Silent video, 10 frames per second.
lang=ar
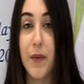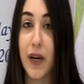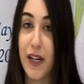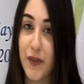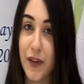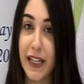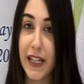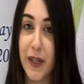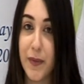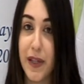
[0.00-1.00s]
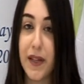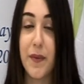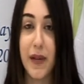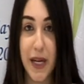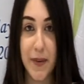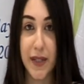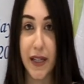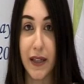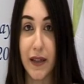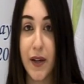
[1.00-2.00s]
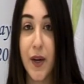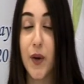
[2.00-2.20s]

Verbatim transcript: معنا الفنان الكبير ملحم زين